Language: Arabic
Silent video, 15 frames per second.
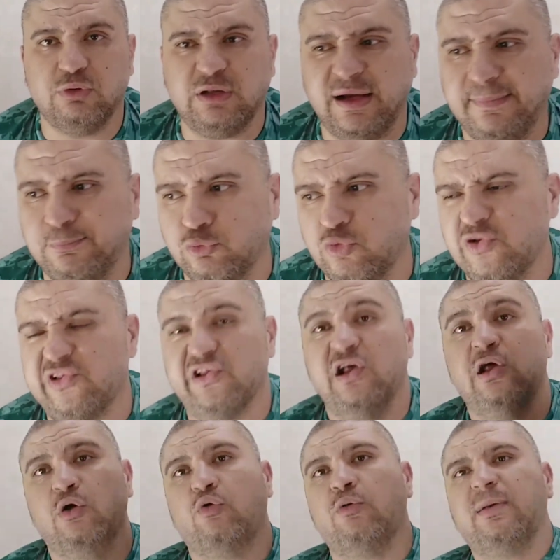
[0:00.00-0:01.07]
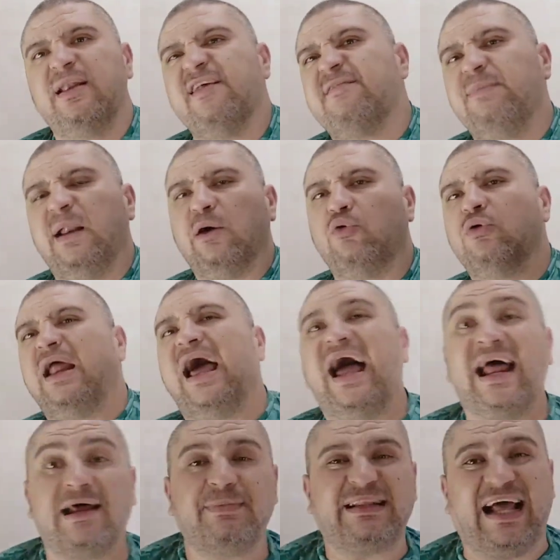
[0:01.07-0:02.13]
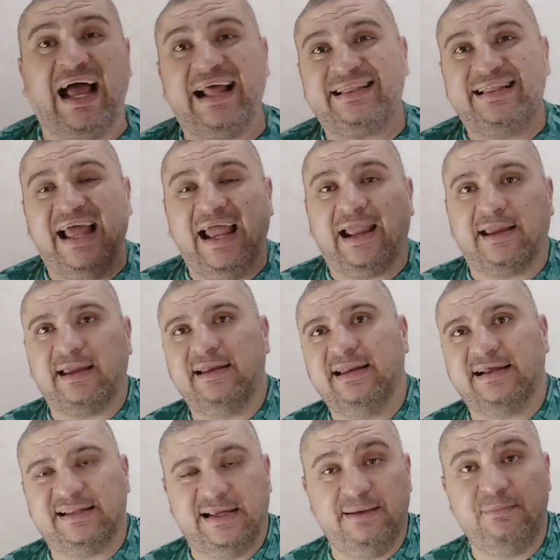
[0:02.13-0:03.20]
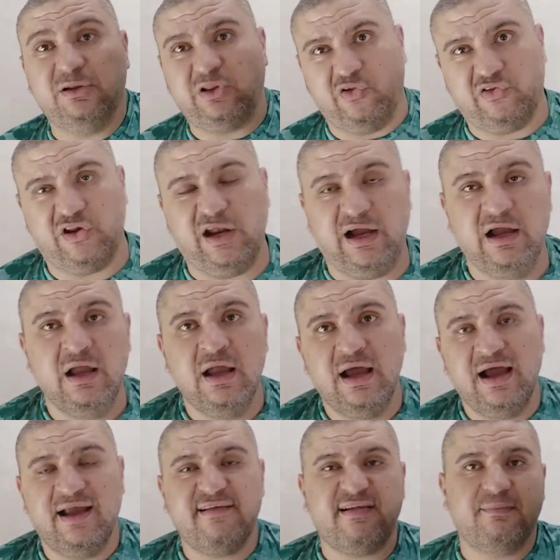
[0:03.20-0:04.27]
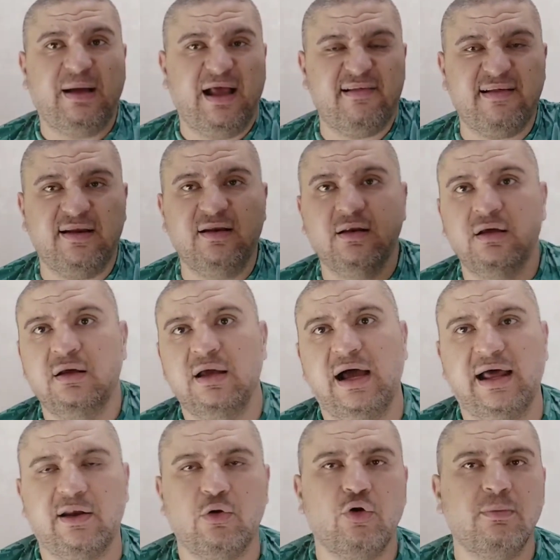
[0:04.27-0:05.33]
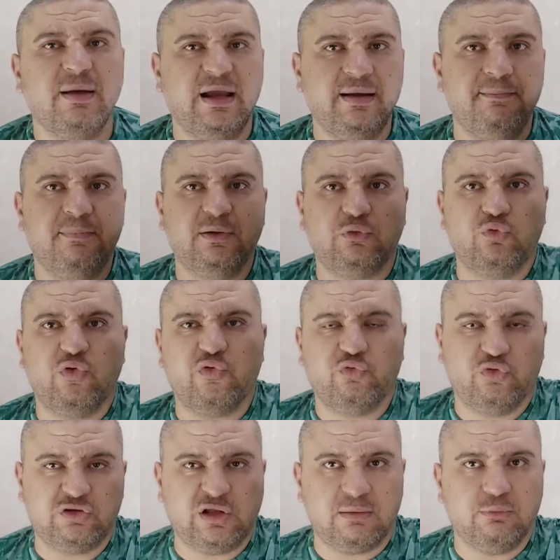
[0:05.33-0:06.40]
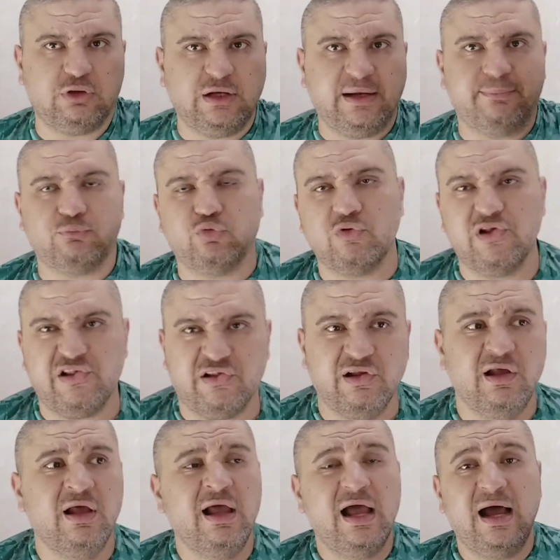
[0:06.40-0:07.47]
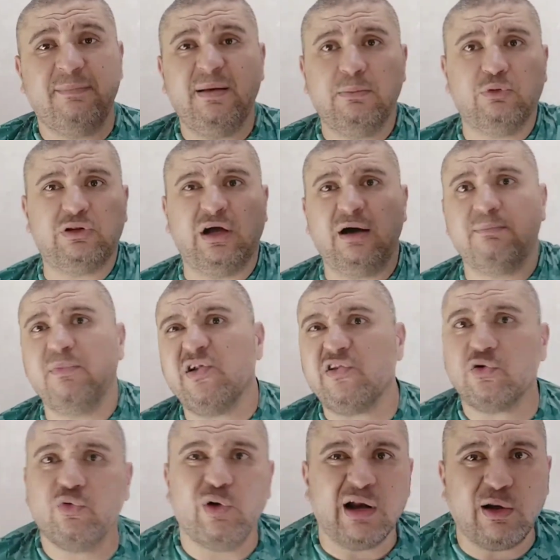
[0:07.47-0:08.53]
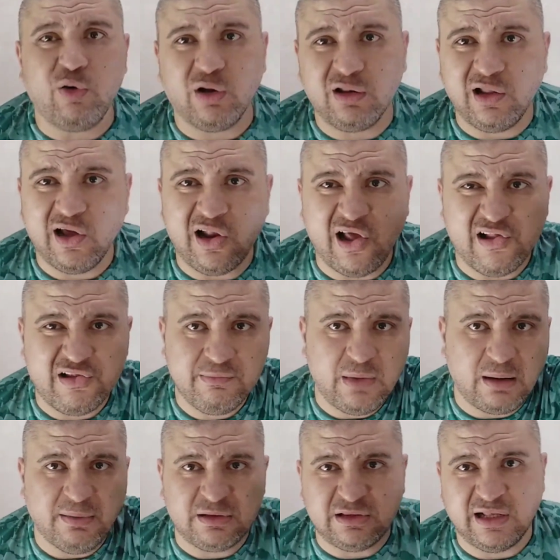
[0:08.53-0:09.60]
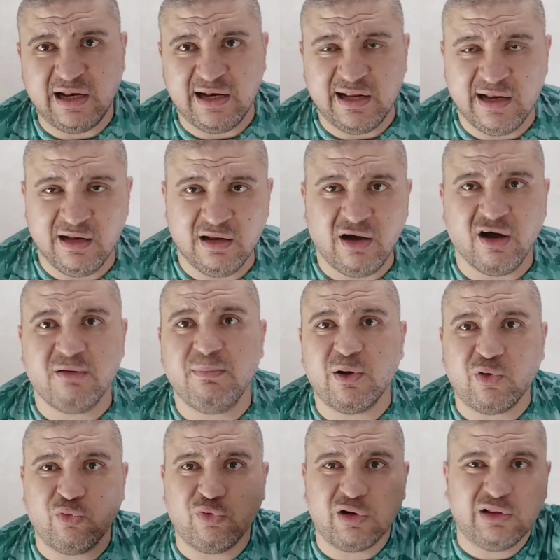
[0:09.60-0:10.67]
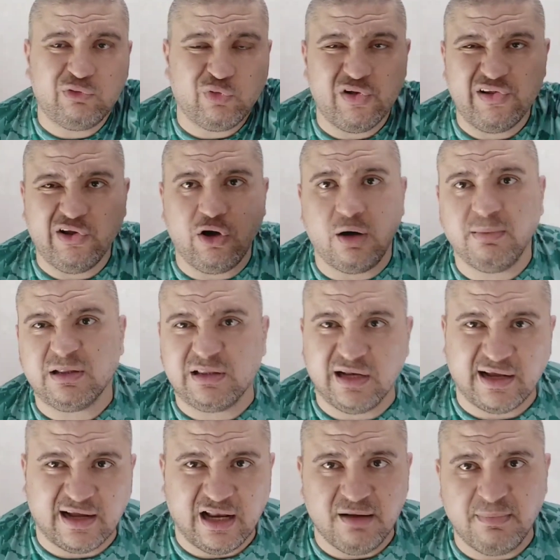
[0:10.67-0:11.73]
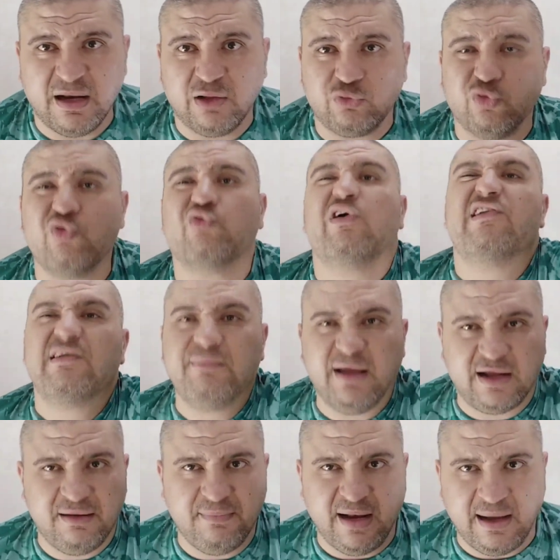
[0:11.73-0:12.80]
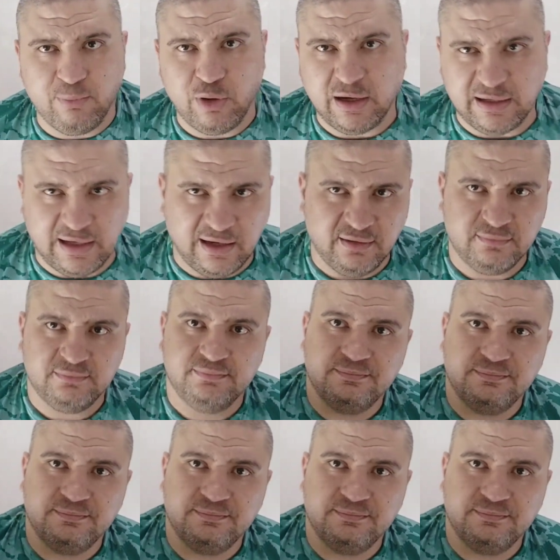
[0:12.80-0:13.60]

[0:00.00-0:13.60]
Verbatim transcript: لمنتخب تونس وبالنسبه لاخونا انا بتحداك انك تجيب لي تصريح هيثم حسن على ان هو بيحب تونس واختار منتخب تونس قبل منتخب مصر وانا والله العظيم هبطل انقل اخبار الكره التونسيه وهبطل اتكلم على تونس وهسيب لك الملعب واخلع